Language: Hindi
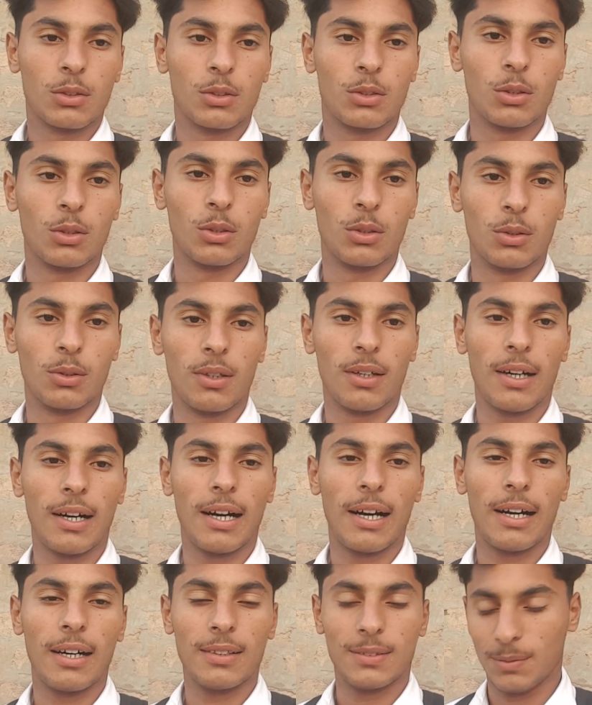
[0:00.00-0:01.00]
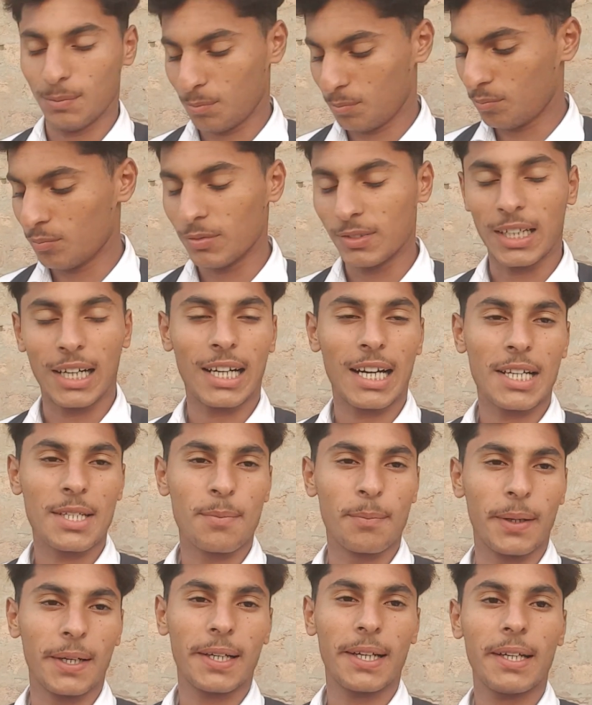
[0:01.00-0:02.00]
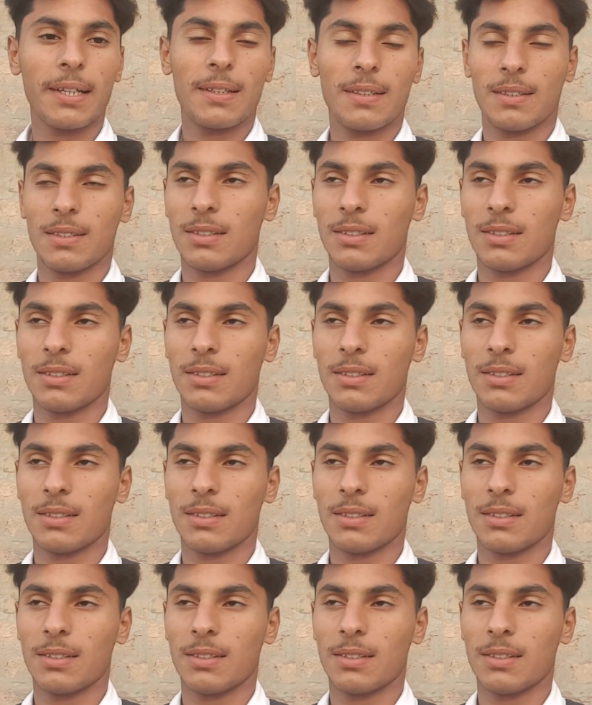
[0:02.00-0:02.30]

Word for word: तो यार आज मंडे